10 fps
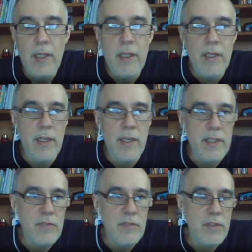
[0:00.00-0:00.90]
essa
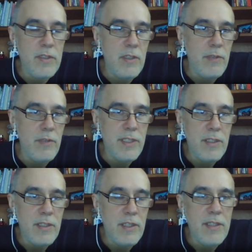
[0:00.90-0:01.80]
visão, essa
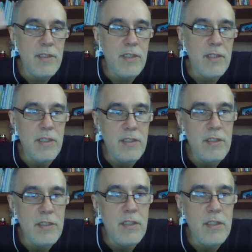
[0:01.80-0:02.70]
tese de que
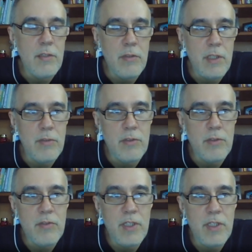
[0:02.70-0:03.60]
existem contradições
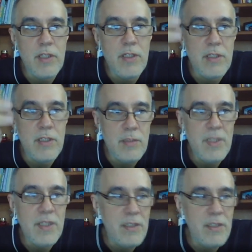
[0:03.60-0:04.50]
verdadeiras é uma
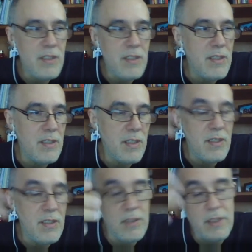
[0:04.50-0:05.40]
tese
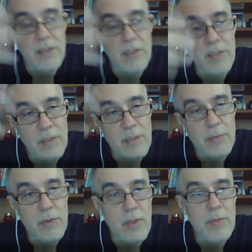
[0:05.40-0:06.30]
rejeitada por
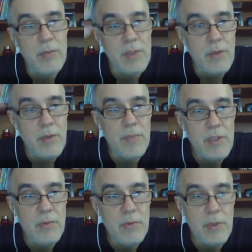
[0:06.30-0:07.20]
nós, mas não apenas
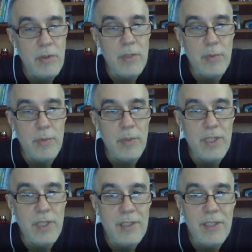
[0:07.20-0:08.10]
por nós, por muita
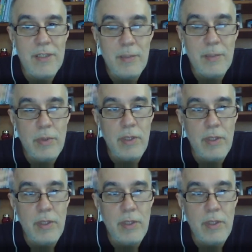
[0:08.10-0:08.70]
gente, né? porque